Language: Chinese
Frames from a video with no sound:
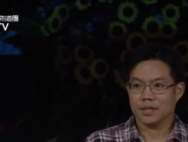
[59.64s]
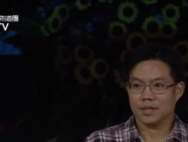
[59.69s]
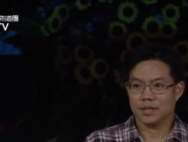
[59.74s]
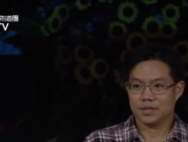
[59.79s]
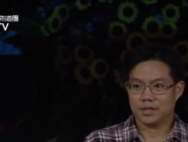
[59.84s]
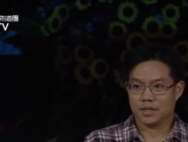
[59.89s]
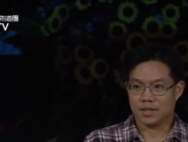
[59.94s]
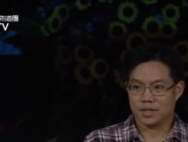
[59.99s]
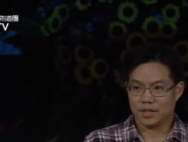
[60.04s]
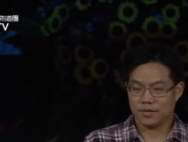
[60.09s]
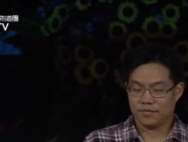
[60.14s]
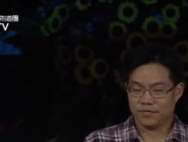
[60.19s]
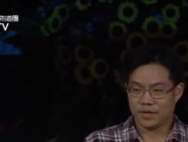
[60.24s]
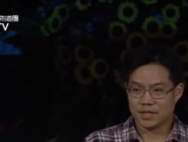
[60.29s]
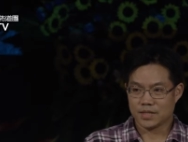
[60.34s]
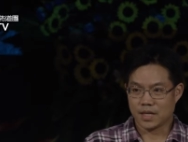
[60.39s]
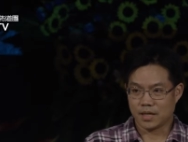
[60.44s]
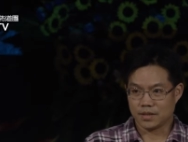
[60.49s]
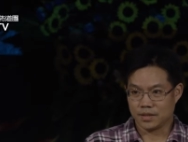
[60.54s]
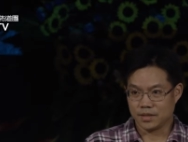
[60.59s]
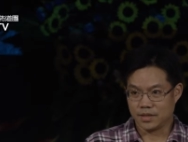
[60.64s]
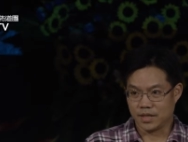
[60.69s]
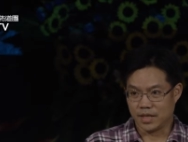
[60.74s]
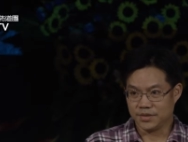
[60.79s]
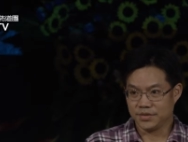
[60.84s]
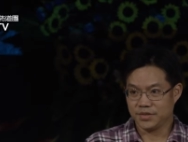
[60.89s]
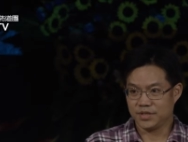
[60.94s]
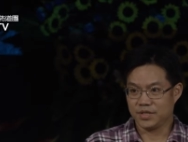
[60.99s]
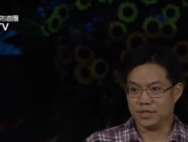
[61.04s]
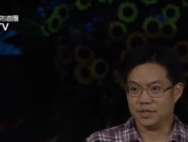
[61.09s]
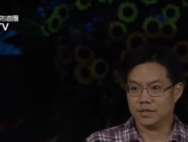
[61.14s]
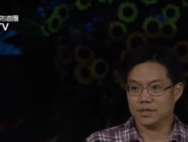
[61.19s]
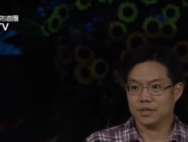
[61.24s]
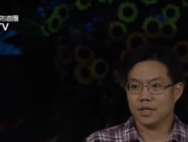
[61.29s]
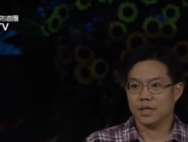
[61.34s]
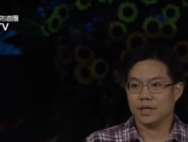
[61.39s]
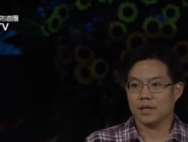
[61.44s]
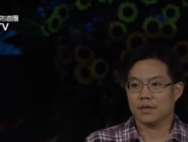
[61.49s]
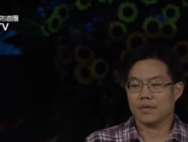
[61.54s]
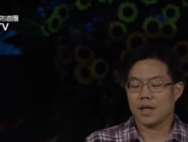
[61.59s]
而且非常的严谨。
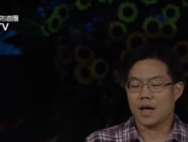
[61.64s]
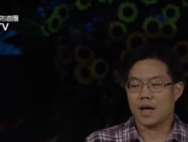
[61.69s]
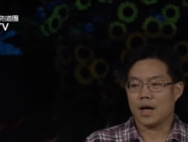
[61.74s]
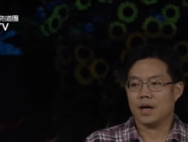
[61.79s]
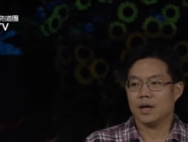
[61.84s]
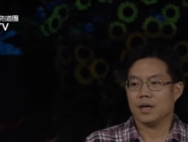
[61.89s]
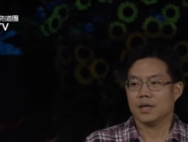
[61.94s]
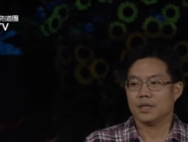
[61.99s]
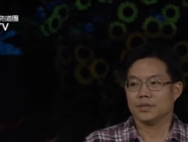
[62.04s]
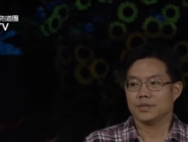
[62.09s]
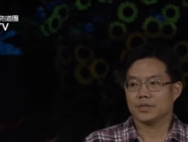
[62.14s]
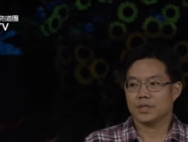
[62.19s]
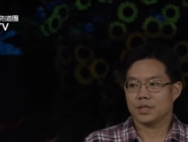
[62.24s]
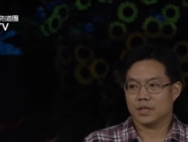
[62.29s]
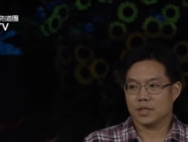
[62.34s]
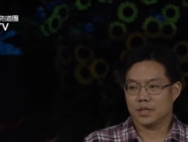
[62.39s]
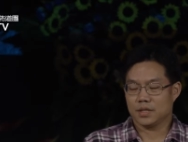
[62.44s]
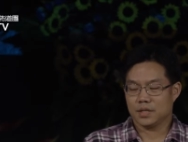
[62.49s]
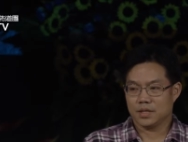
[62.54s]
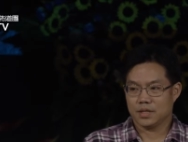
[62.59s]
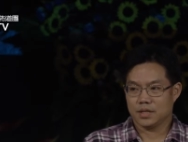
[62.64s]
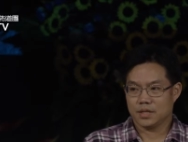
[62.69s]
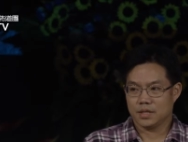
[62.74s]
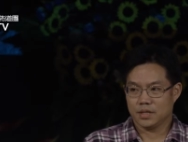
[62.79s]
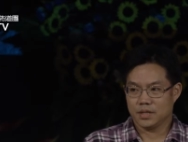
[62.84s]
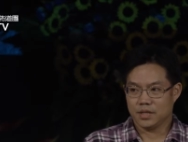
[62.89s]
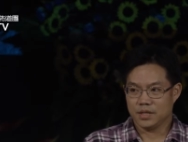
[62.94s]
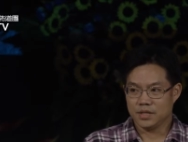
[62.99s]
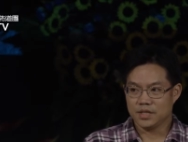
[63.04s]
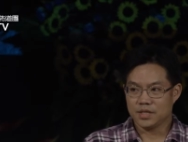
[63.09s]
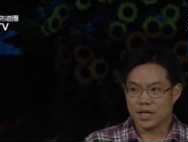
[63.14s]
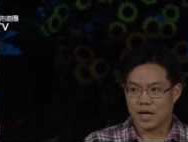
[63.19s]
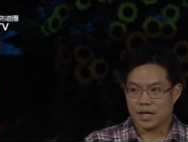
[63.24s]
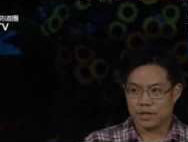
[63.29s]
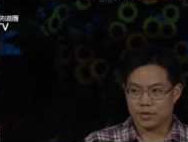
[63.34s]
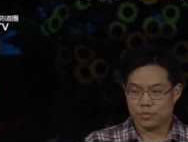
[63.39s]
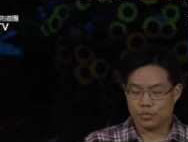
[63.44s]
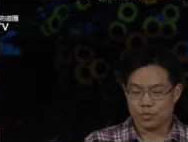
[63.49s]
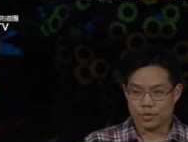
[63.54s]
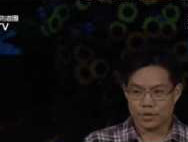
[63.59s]
那这个影响
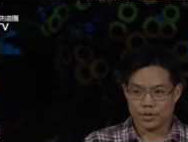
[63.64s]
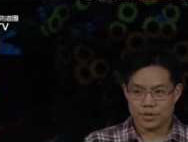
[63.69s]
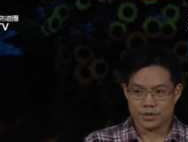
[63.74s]
了我，